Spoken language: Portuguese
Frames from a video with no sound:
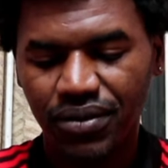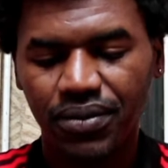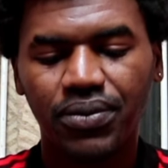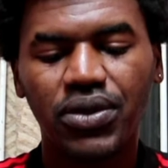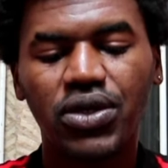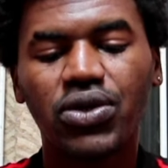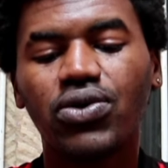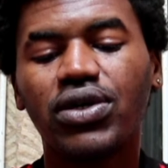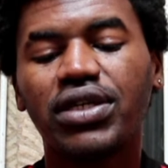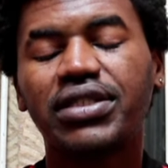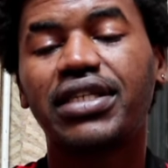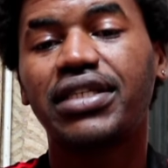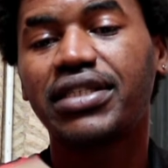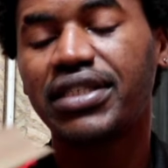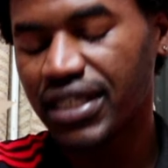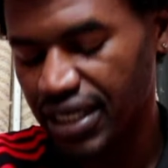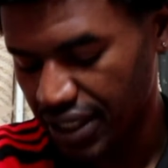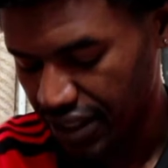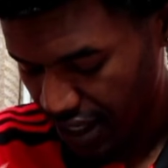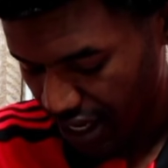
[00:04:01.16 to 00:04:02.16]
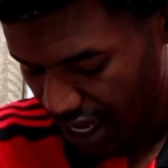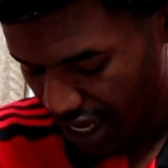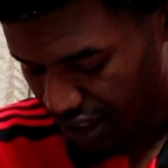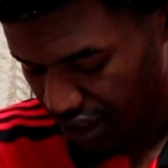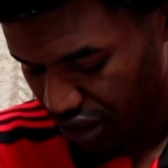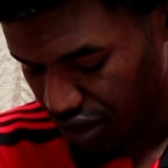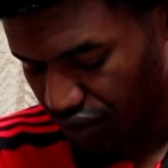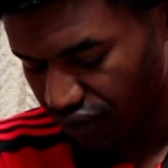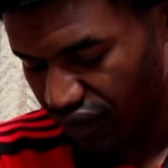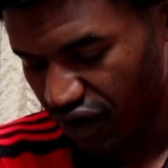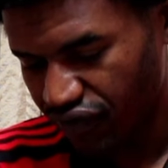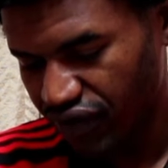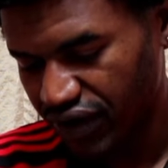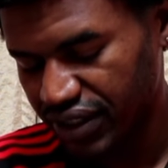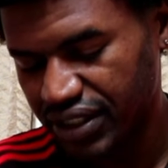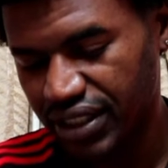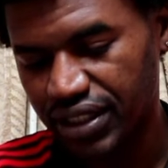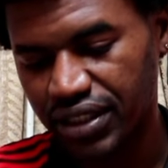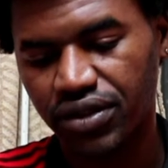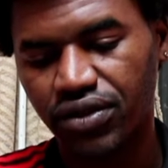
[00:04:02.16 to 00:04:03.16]
Pegou a cedinha? Aí o que, que tu vai
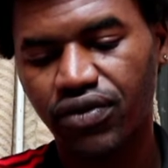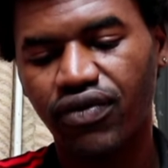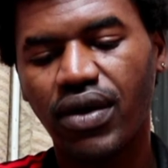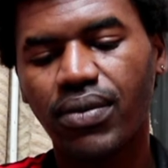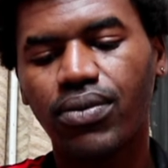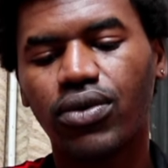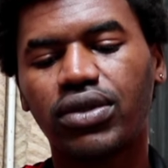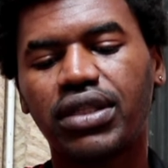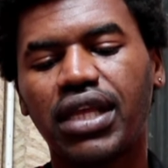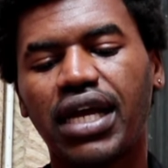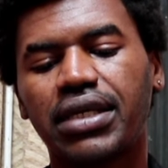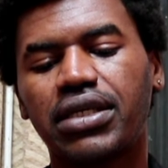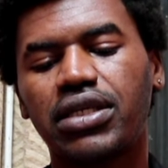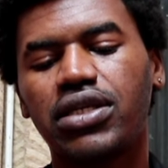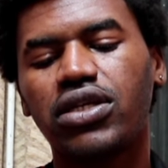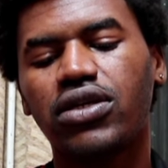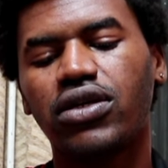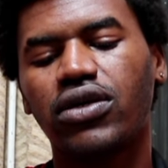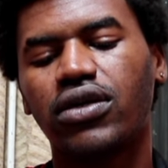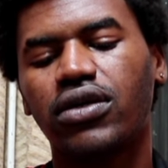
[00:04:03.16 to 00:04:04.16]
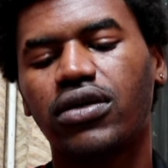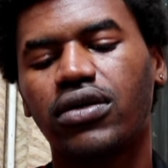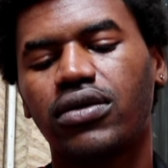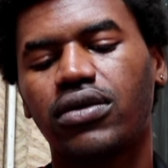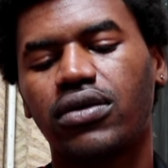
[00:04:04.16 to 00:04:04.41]
fazer? Tu vai botar aqui, ó.